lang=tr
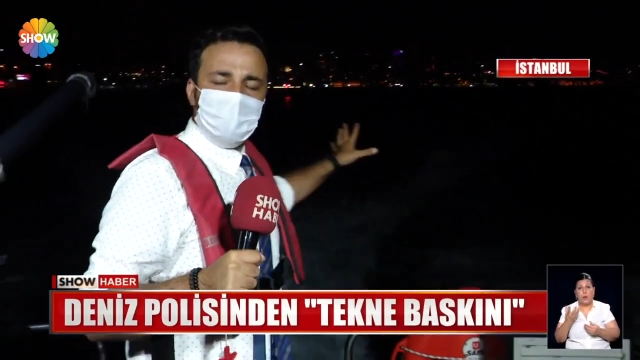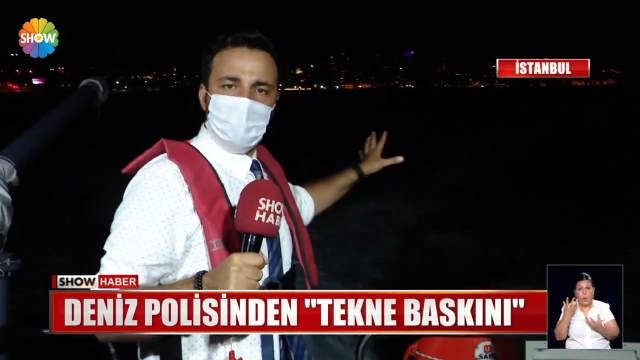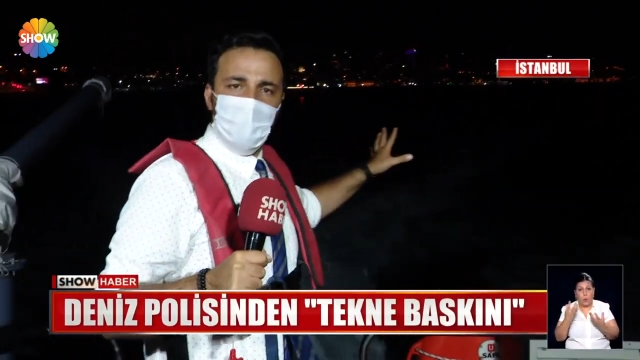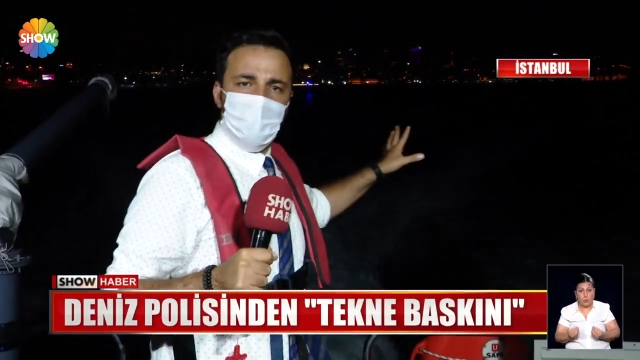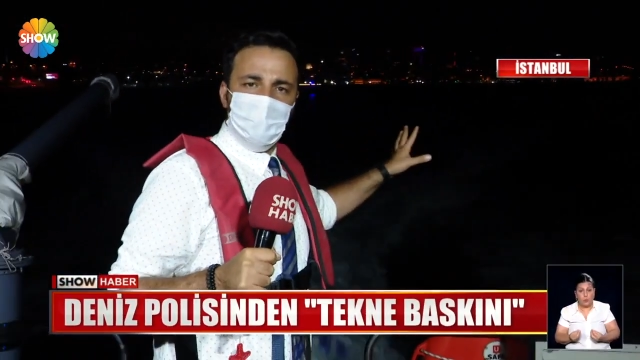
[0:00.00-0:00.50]

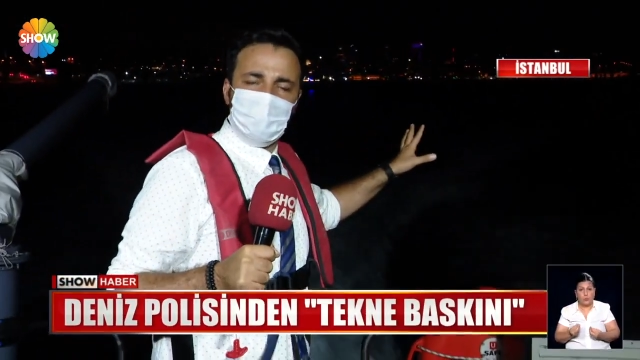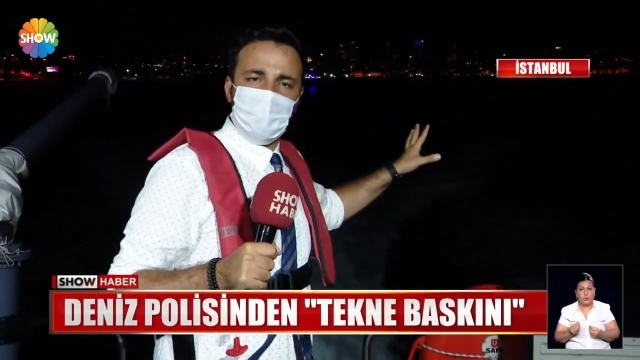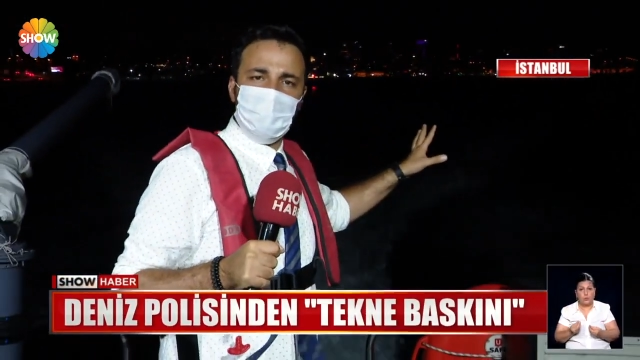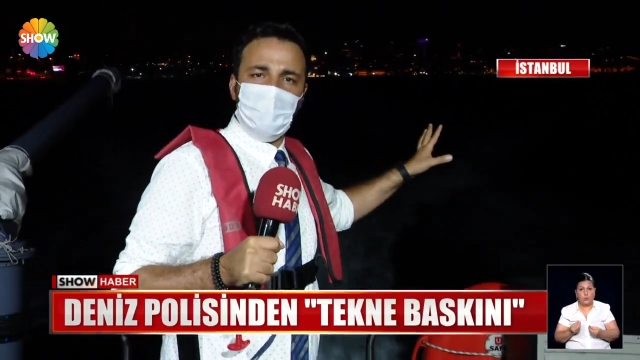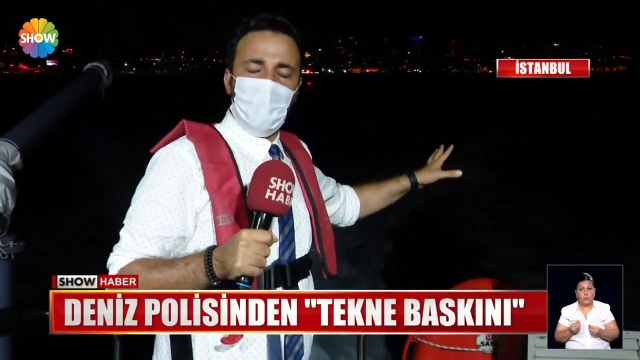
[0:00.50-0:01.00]

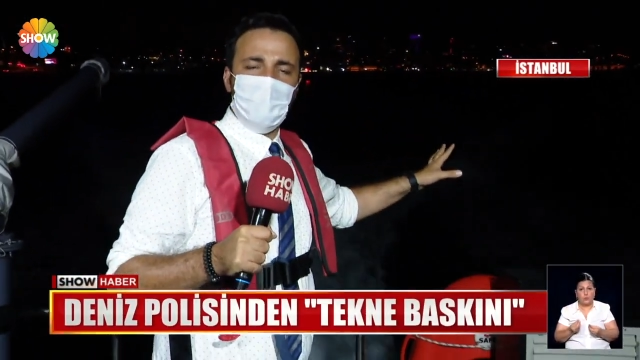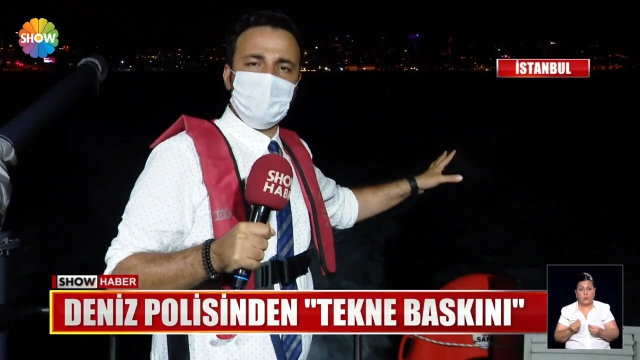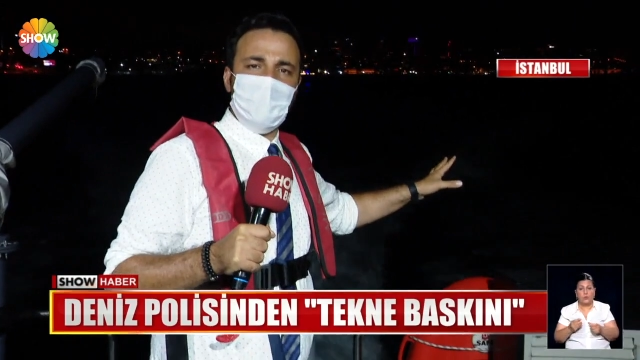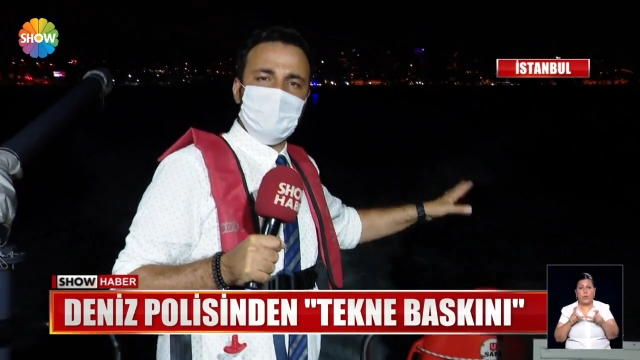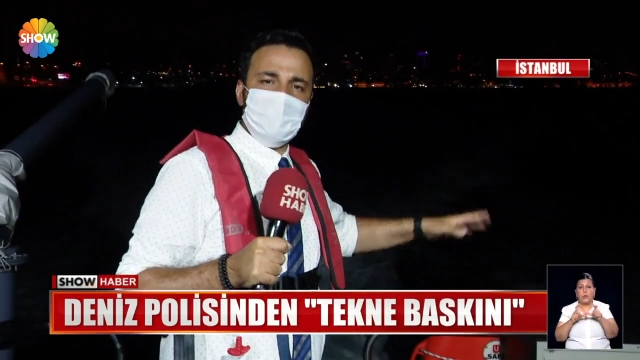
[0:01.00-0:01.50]
Köprüsü'nün
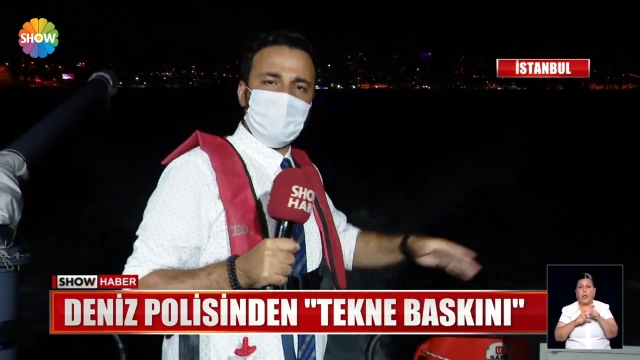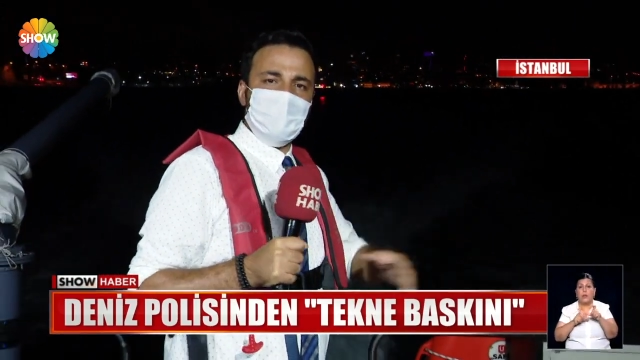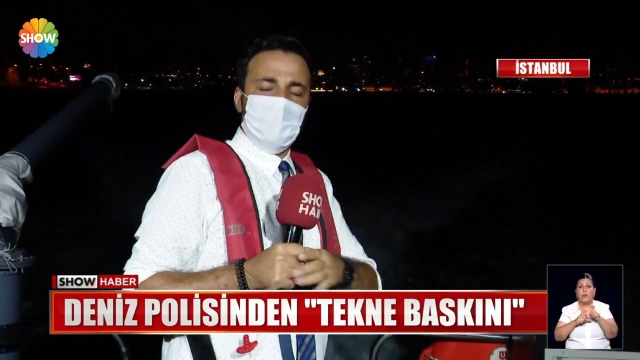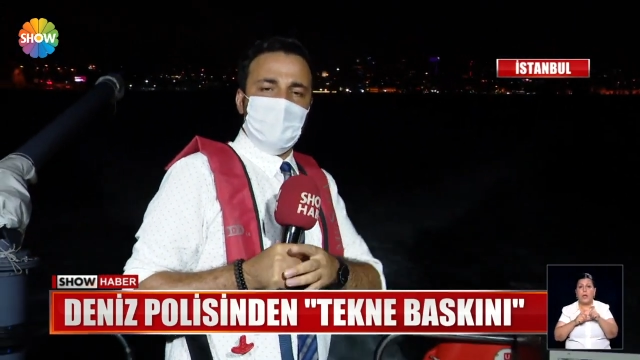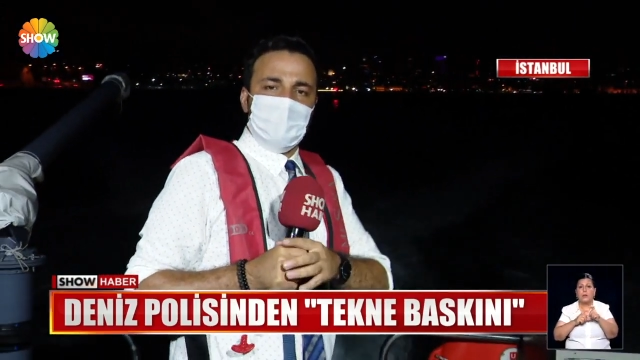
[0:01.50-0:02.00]
oradaydık.
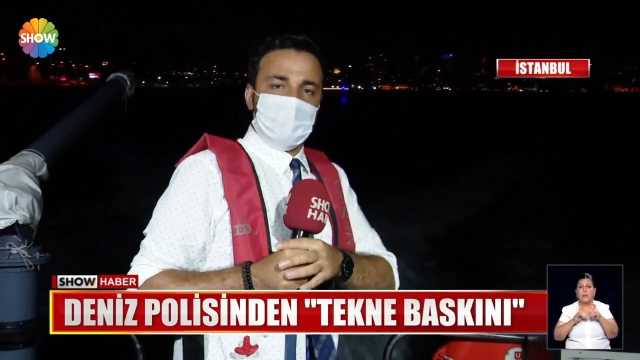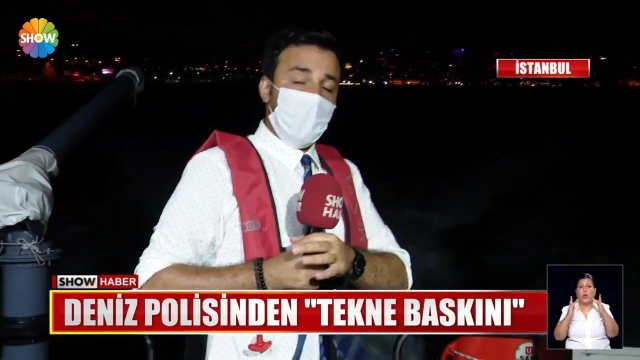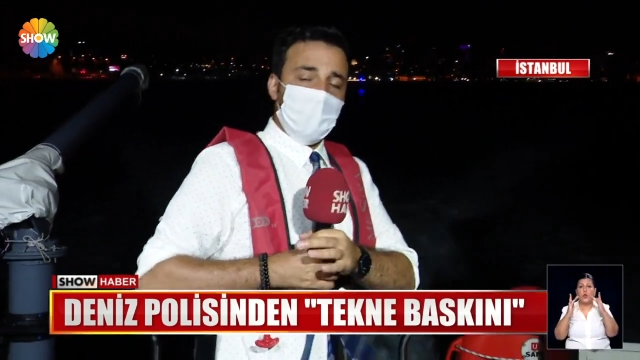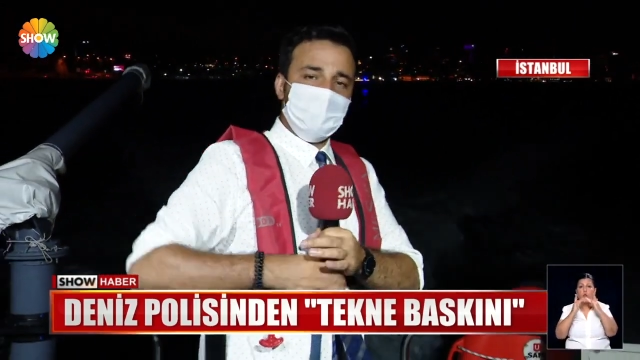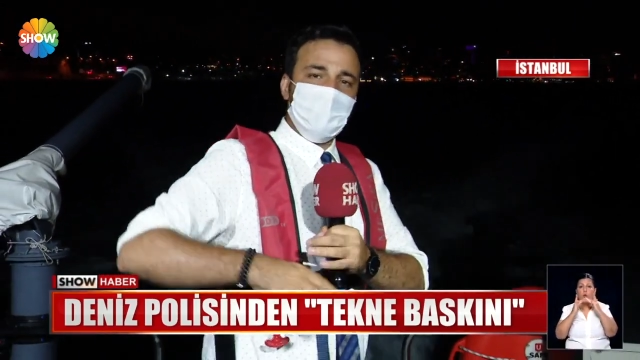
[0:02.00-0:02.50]

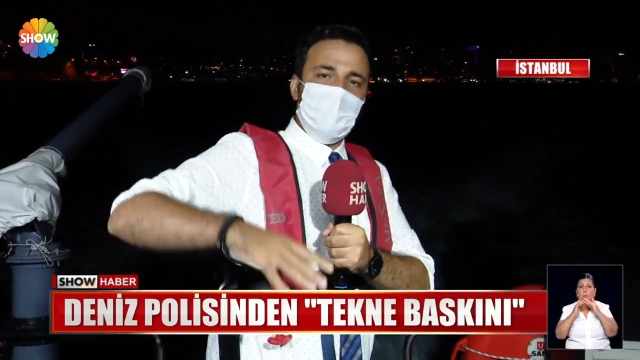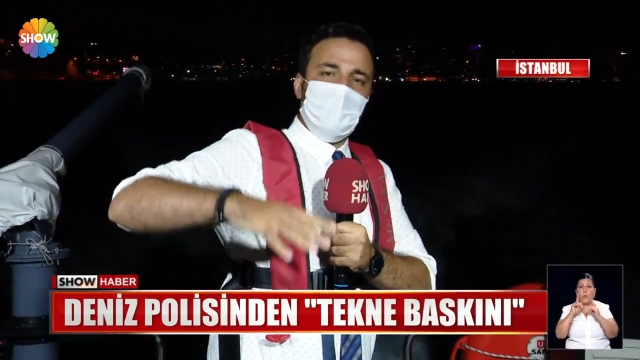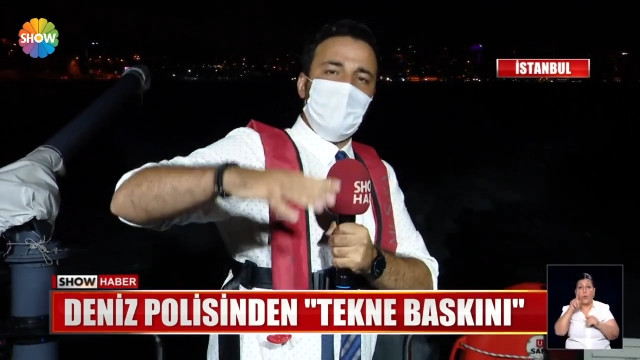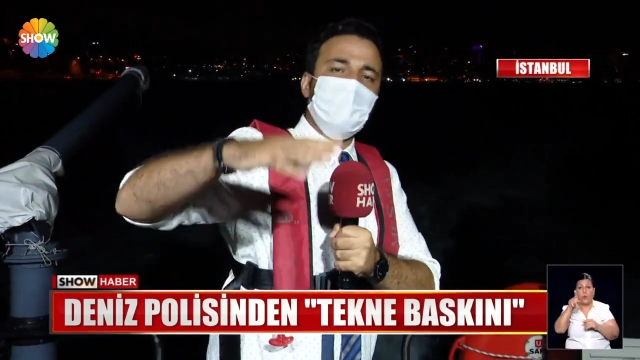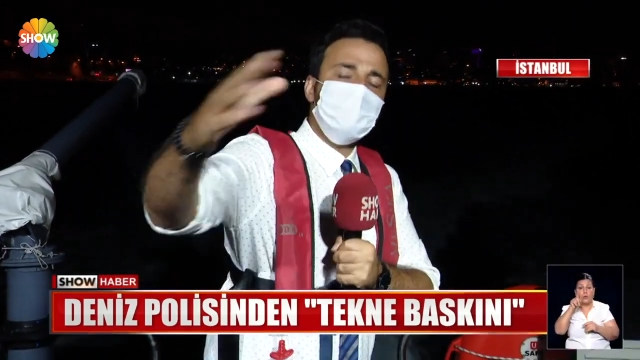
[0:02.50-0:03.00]
Şu anda
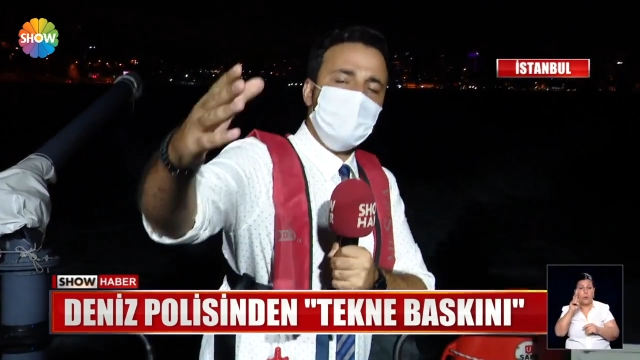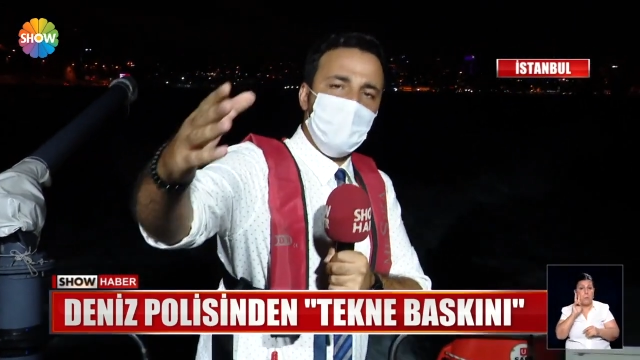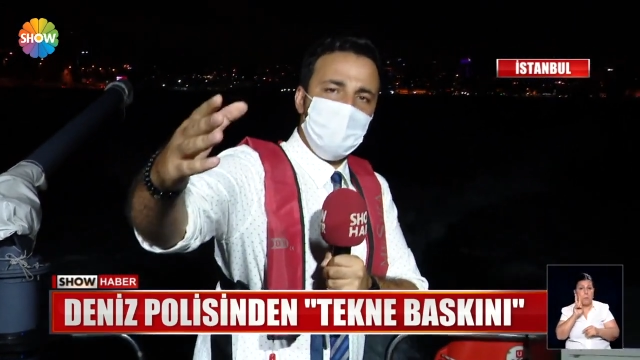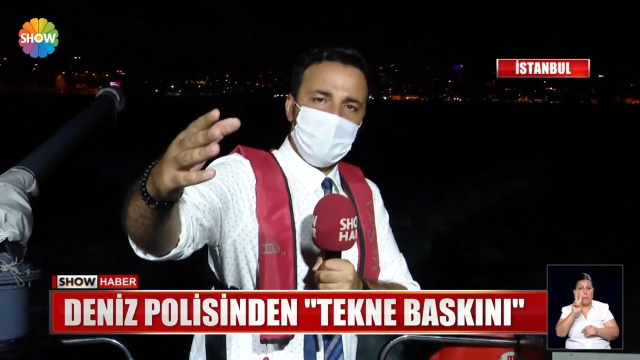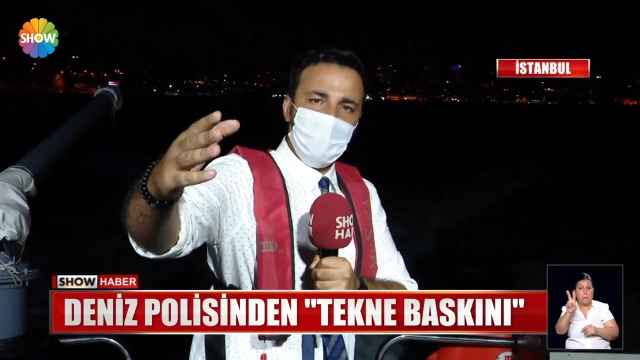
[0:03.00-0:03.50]
ahır
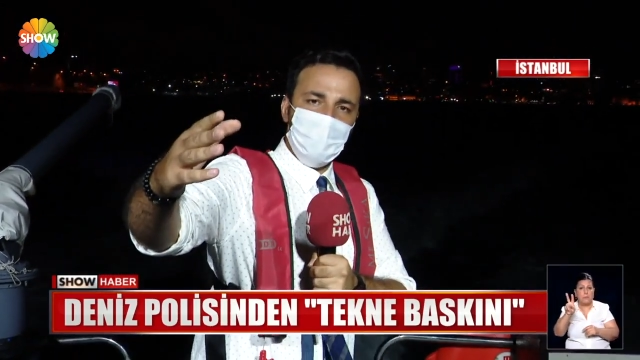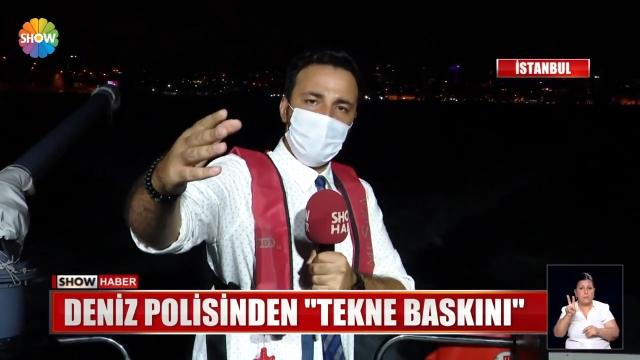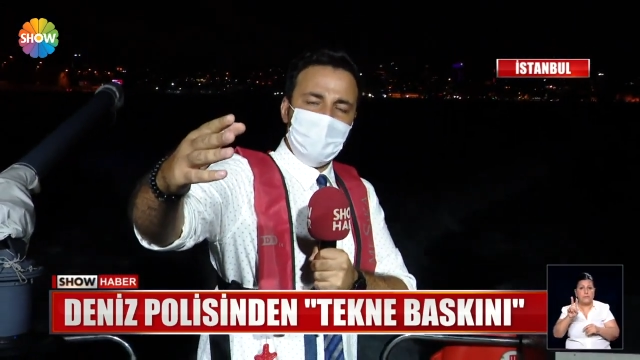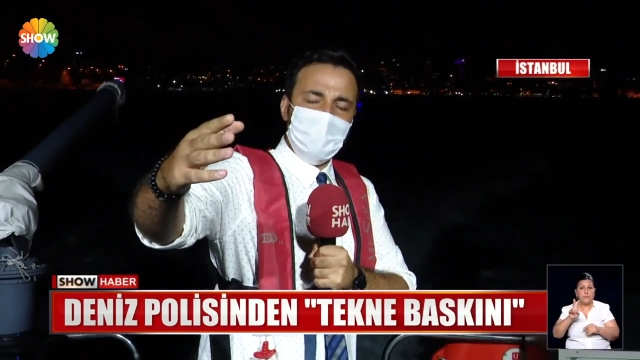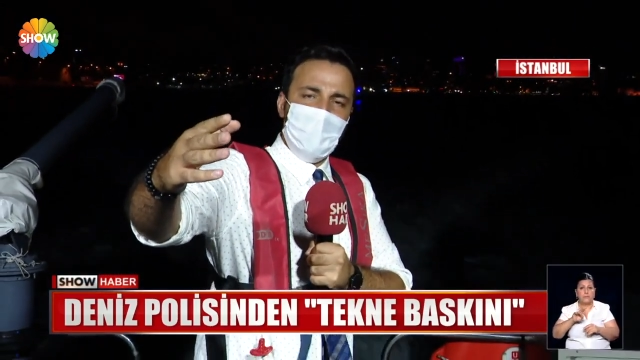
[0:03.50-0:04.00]
kapıya
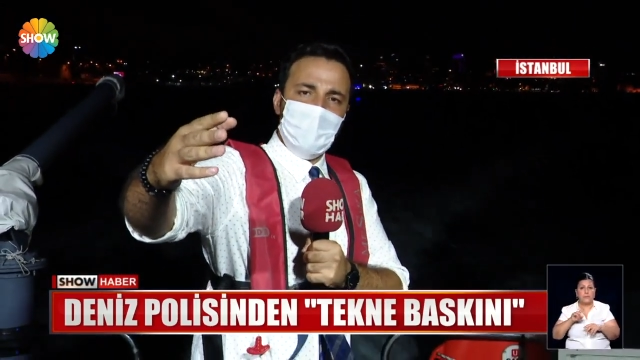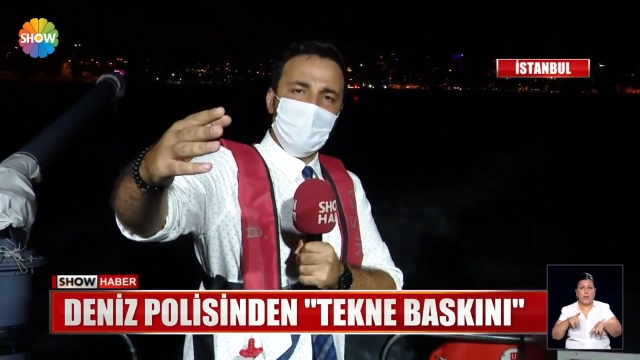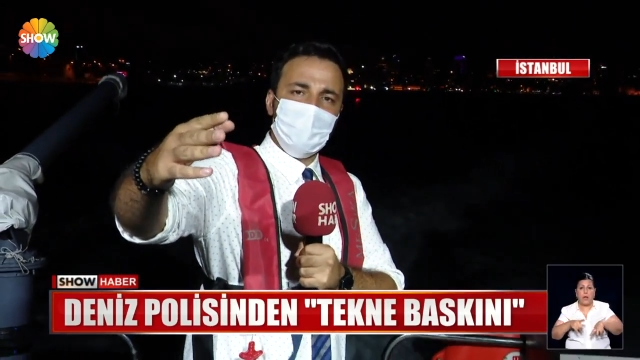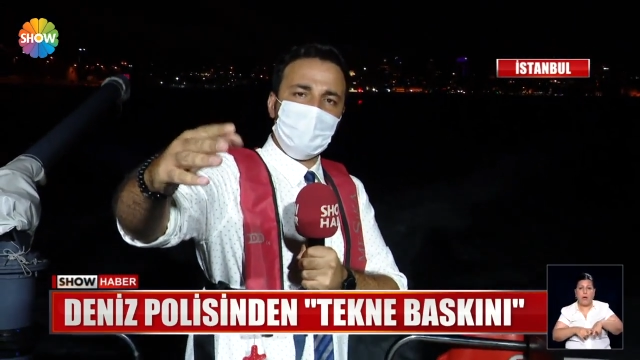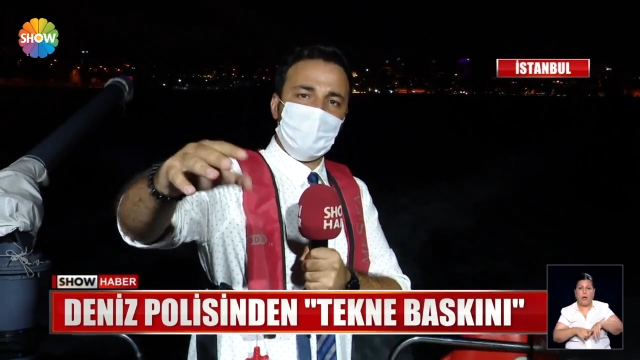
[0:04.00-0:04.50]
doğru
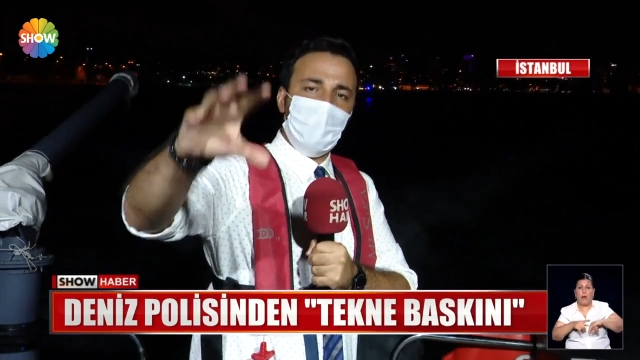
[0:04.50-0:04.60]
ilerliyoruz.